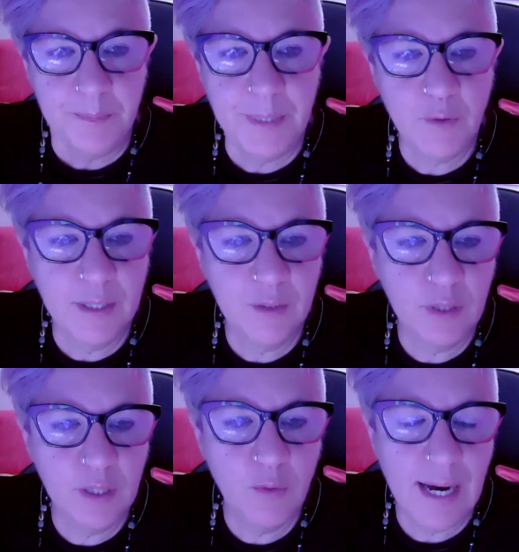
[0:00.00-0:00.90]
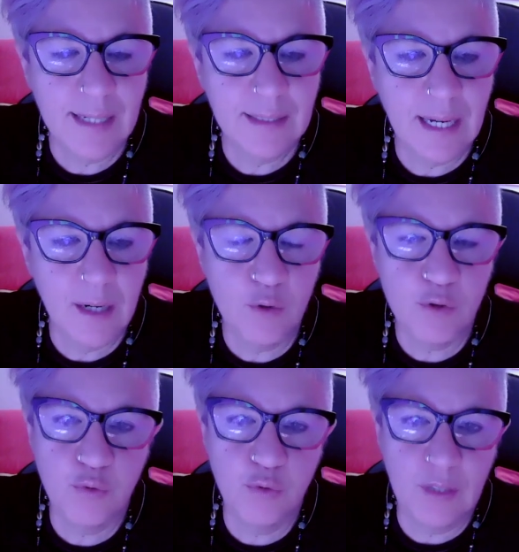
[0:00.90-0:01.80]
Per quanto riguarda lo
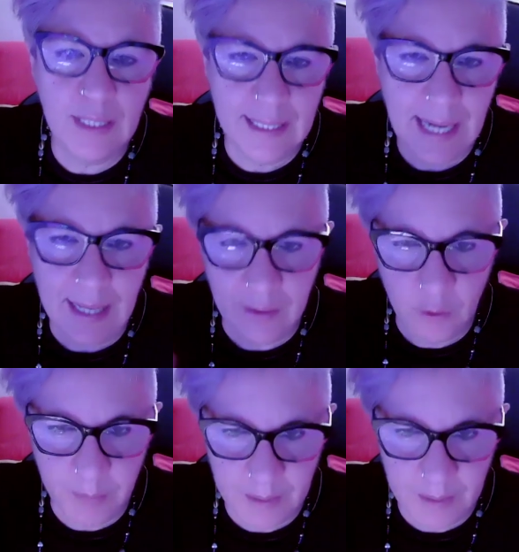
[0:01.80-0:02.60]
studio del canto,